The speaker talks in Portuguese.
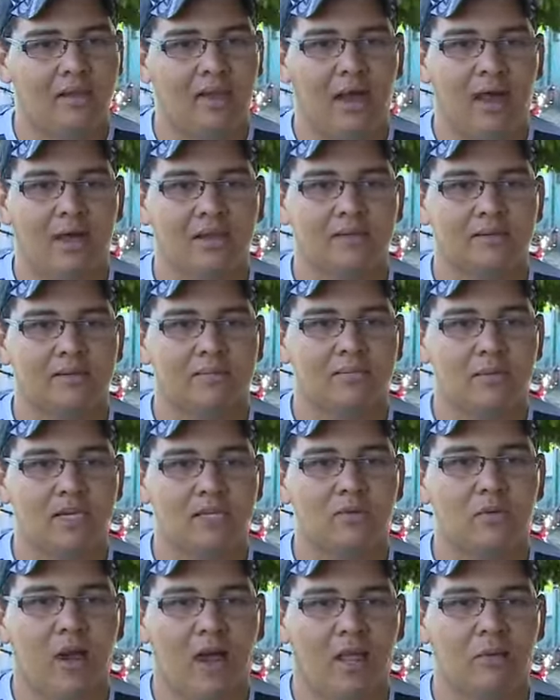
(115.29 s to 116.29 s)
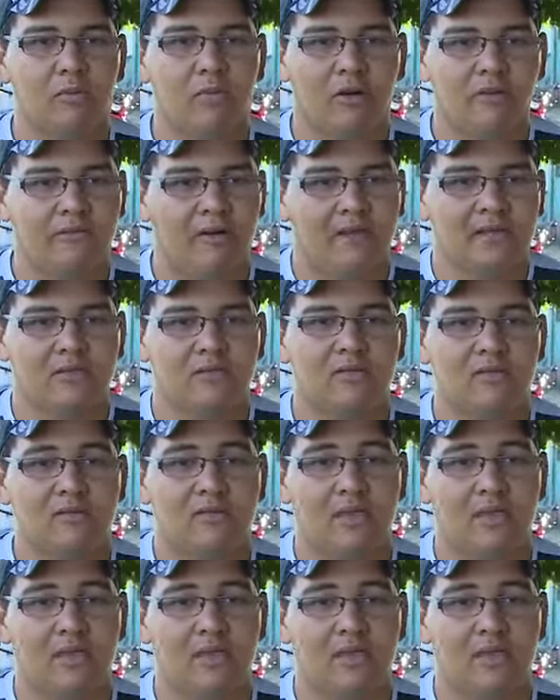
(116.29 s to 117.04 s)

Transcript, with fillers: E lá, mesmo o Lagarto em boa fase, nem,